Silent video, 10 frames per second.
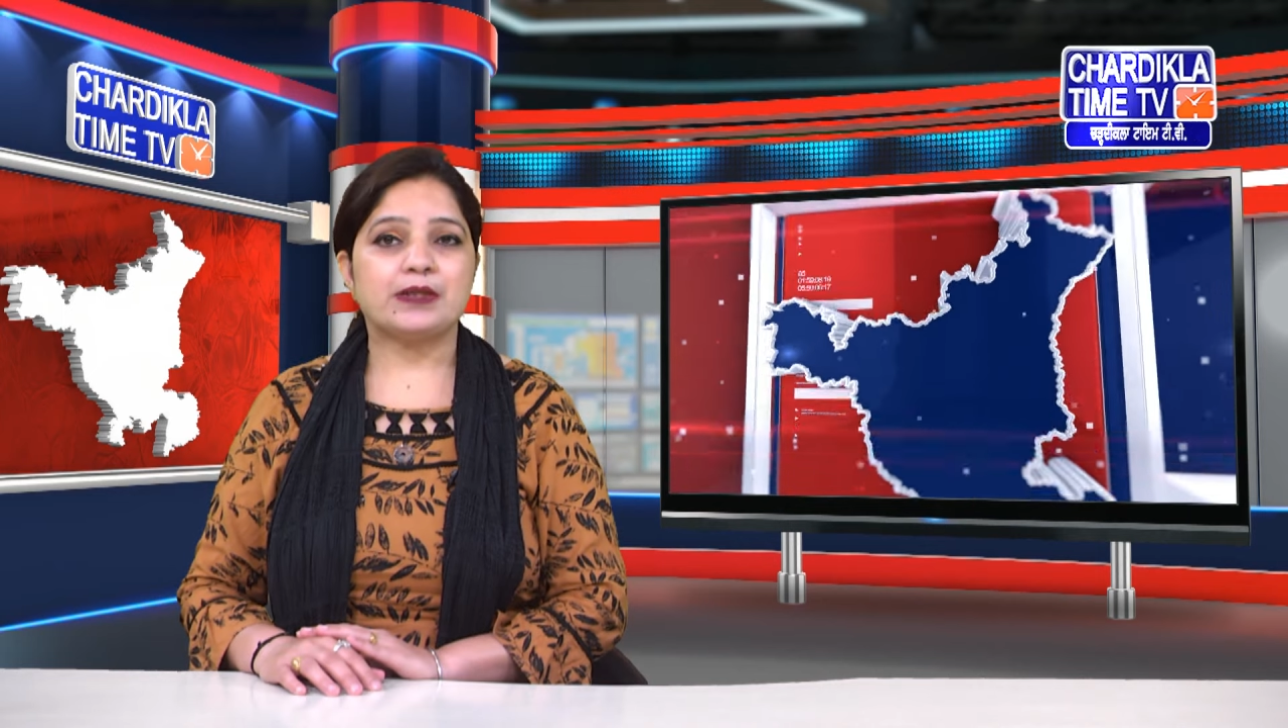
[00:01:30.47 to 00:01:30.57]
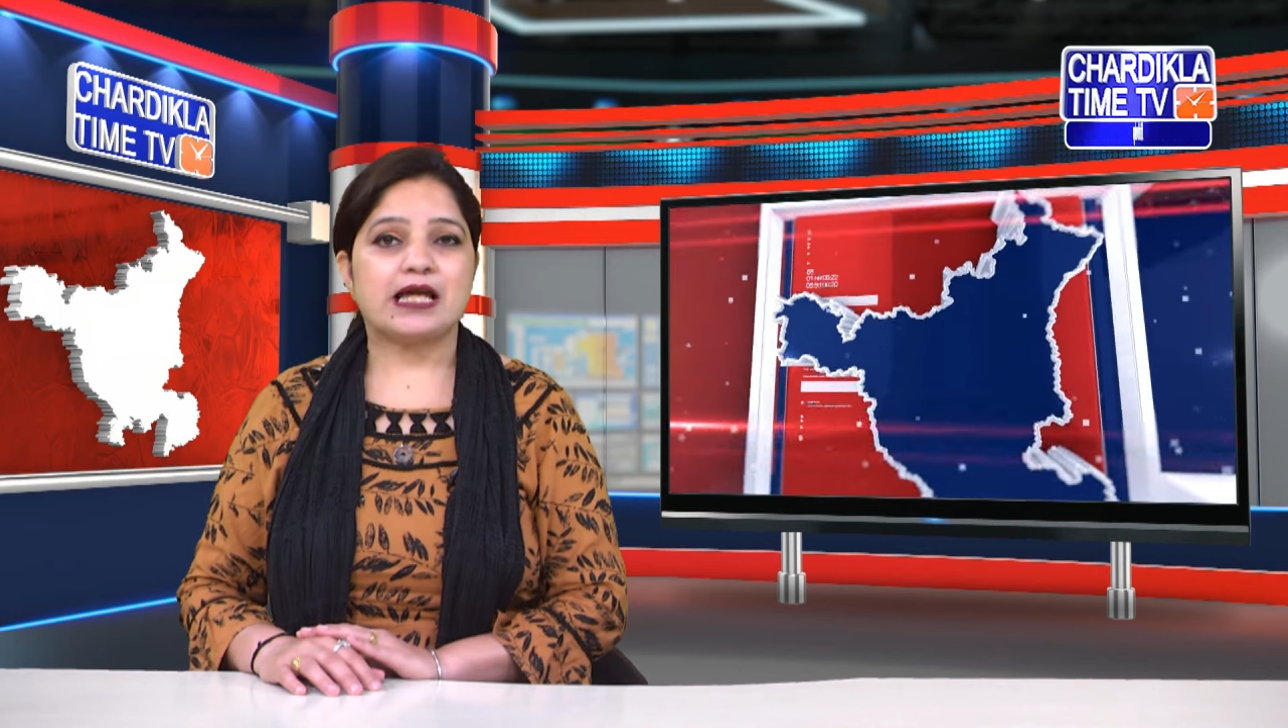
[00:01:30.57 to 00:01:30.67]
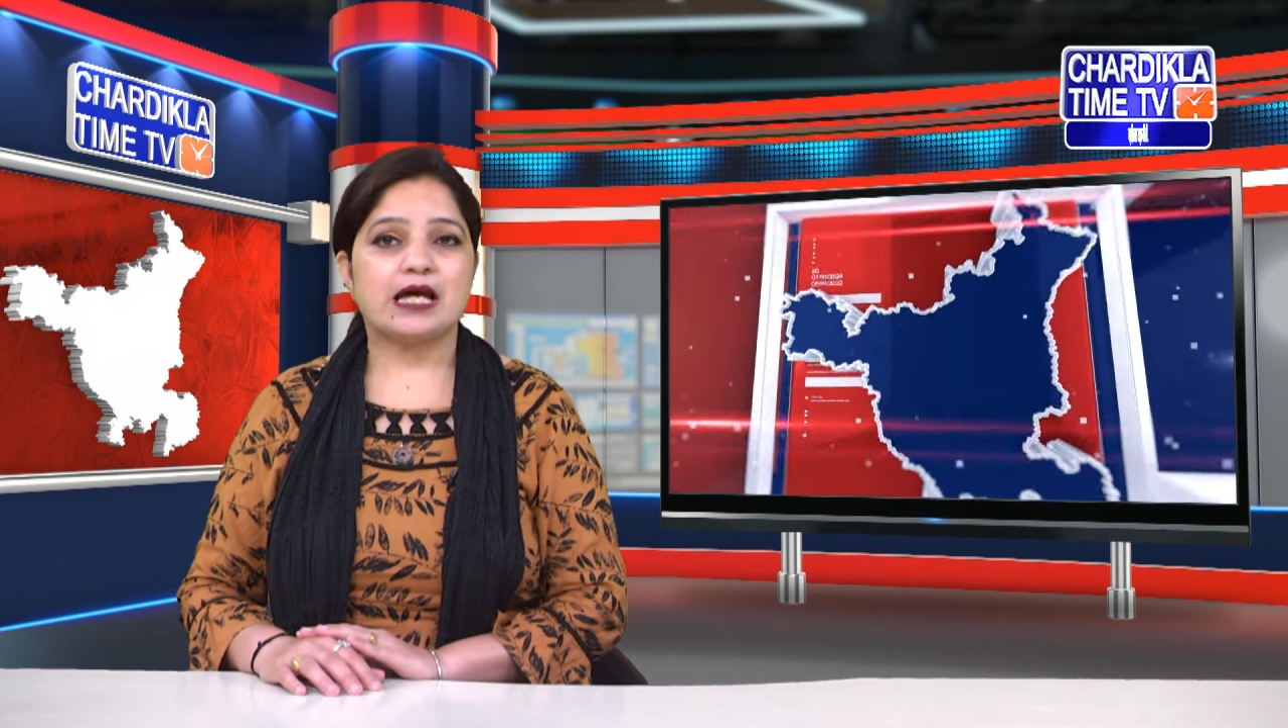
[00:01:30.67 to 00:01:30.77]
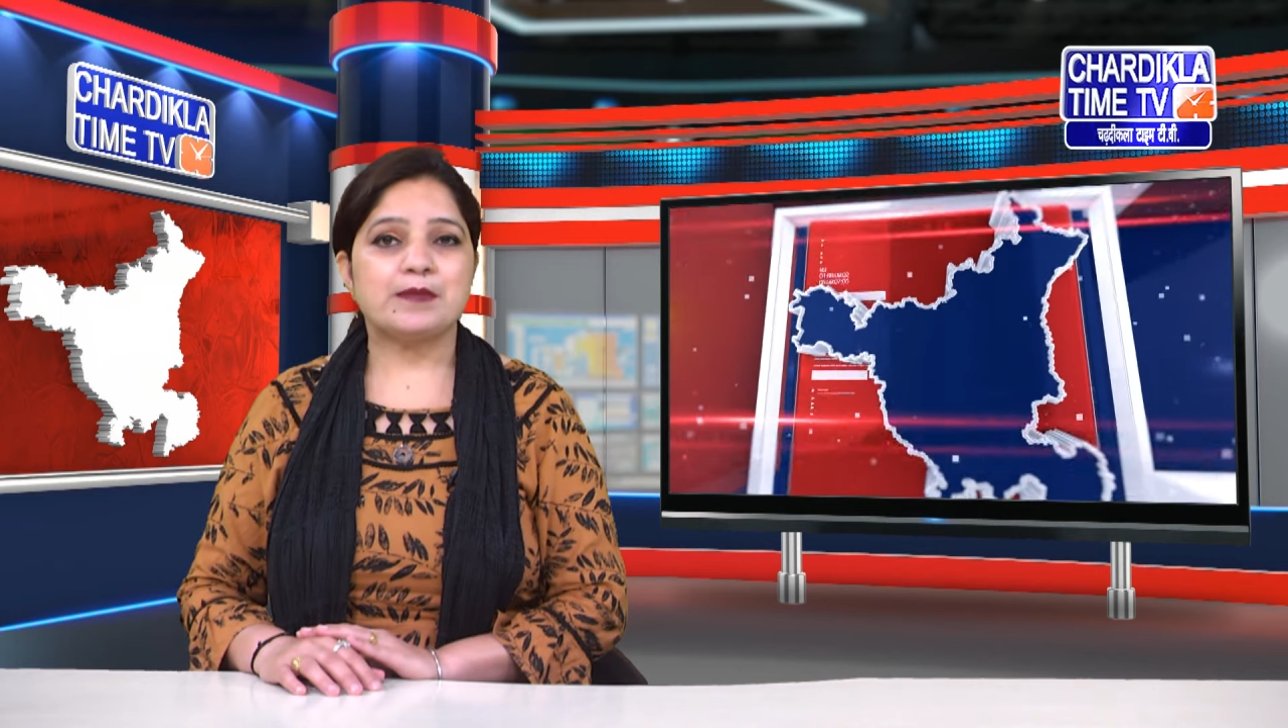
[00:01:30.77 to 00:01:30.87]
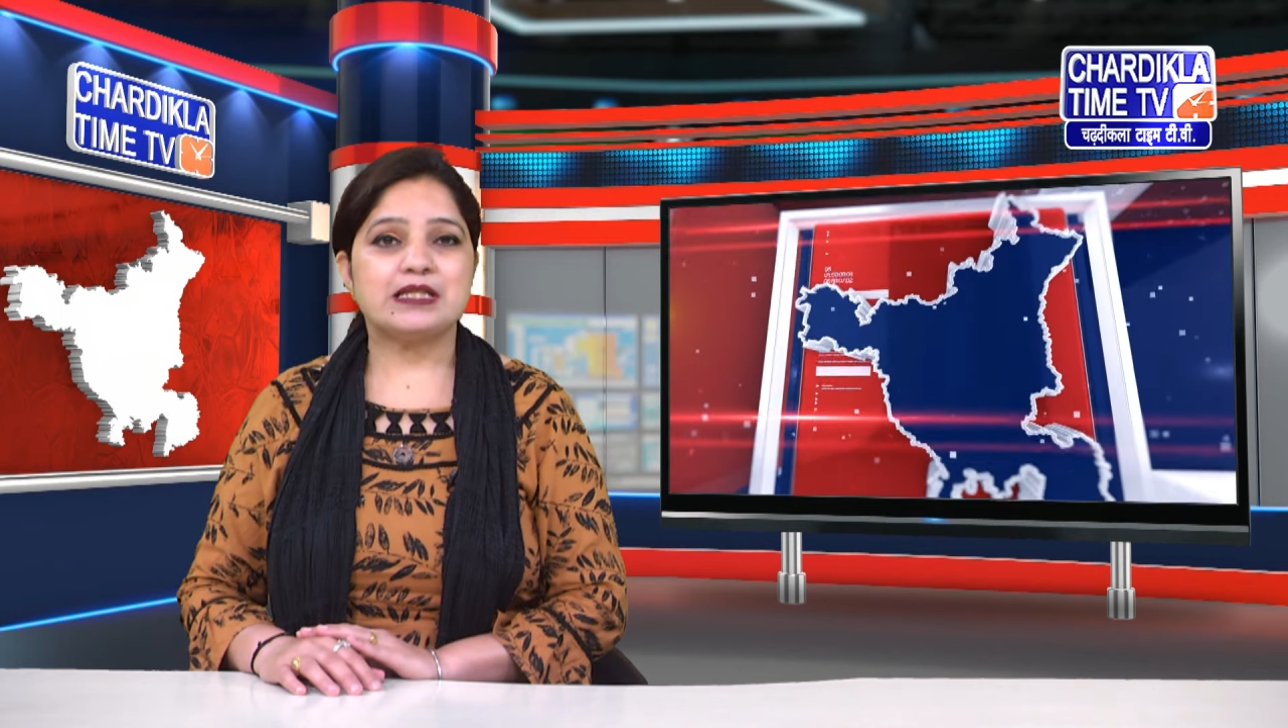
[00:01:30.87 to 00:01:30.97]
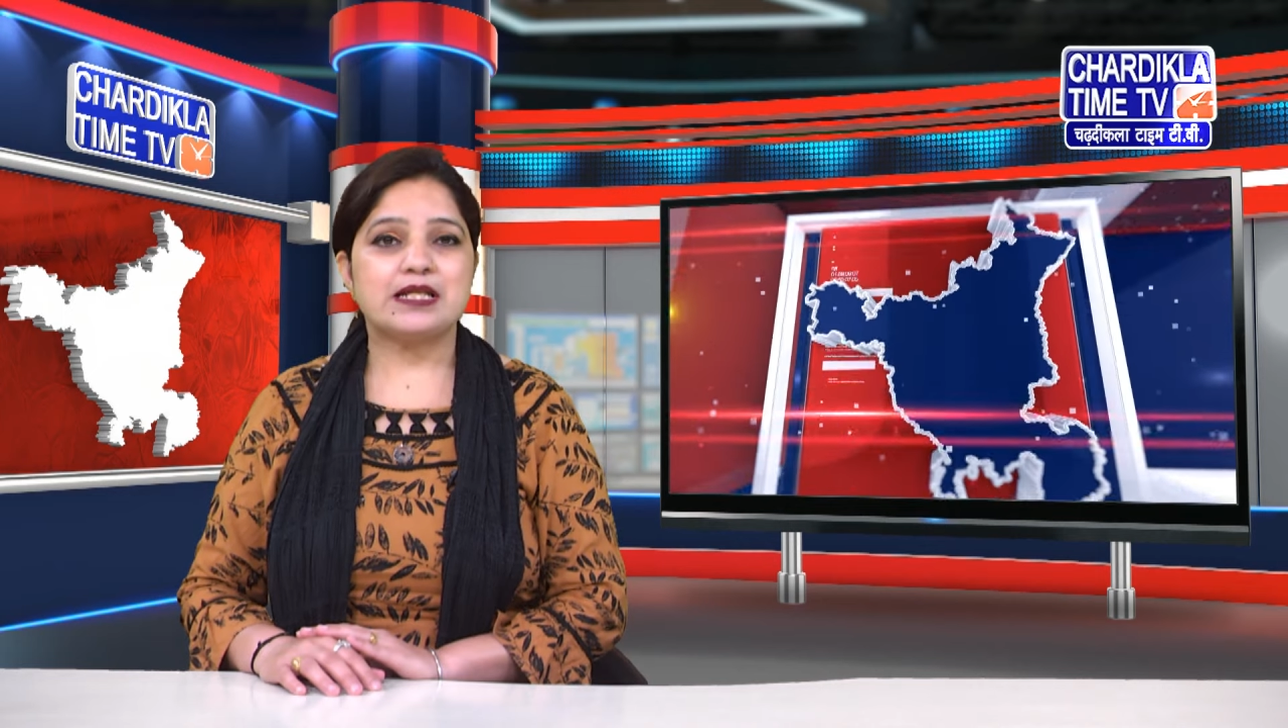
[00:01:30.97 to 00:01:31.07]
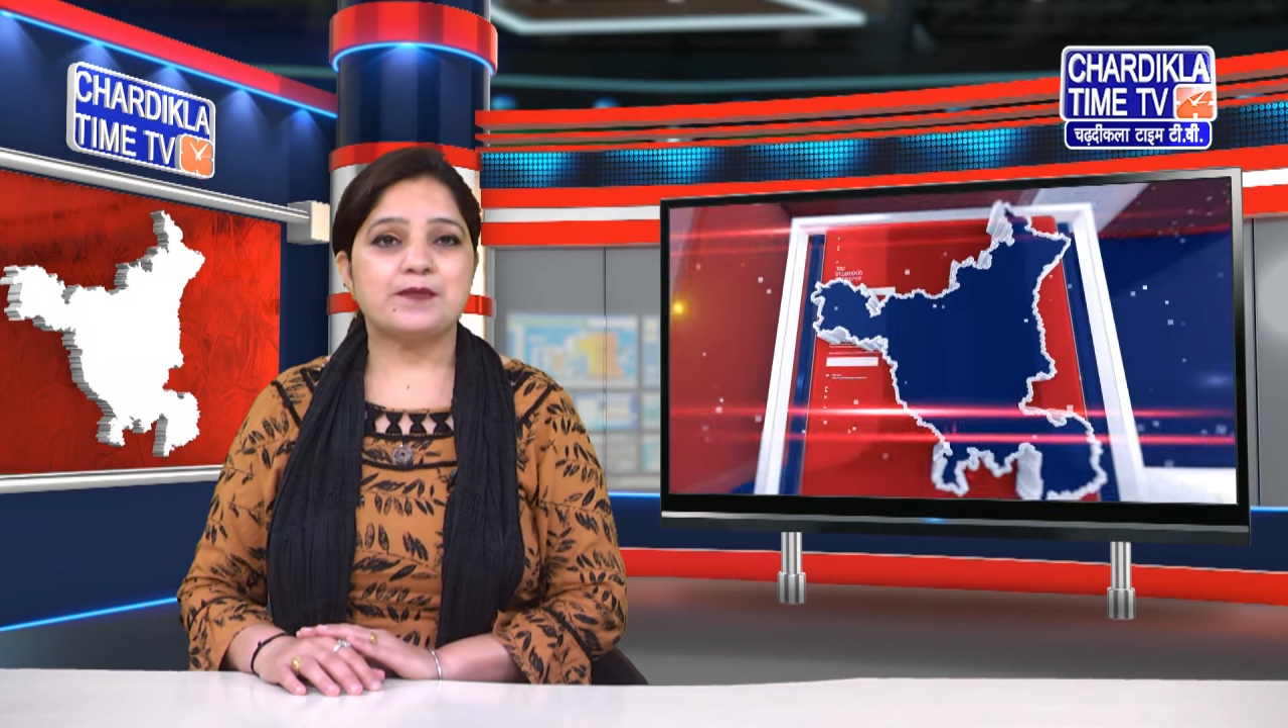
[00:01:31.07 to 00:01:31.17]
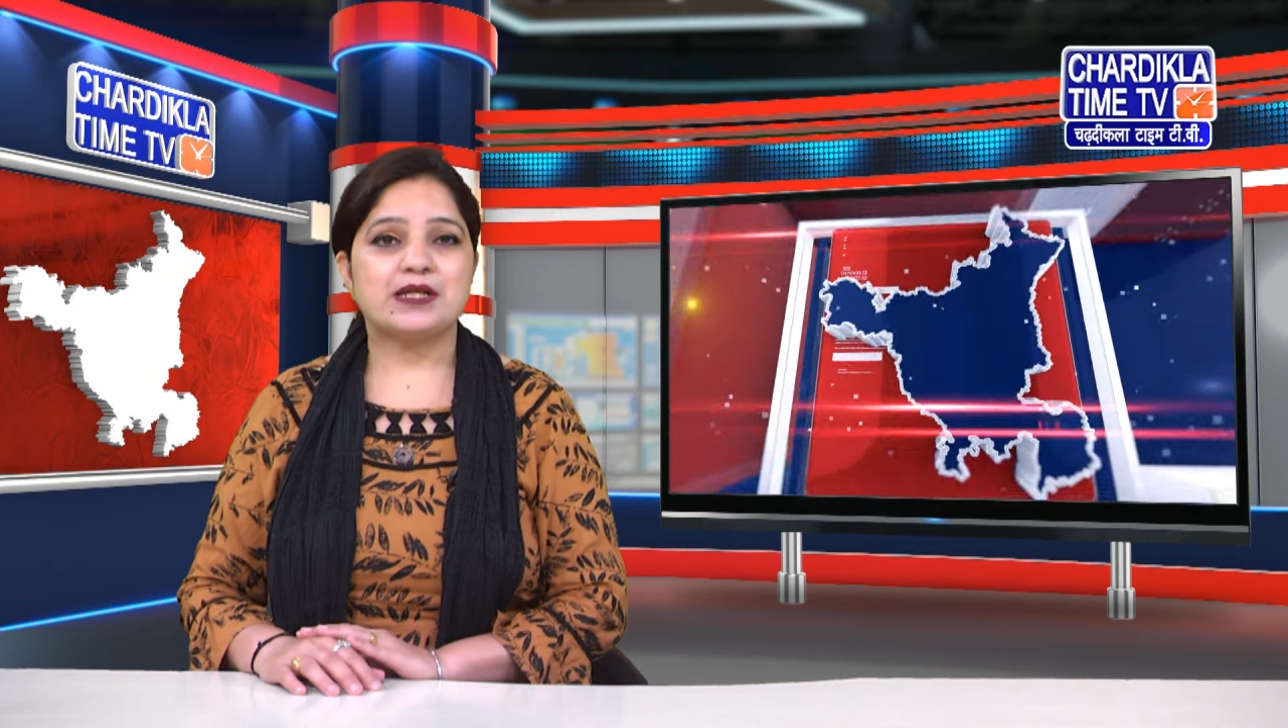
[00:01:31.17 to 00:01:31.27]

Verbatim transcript: प्रधानमंत्री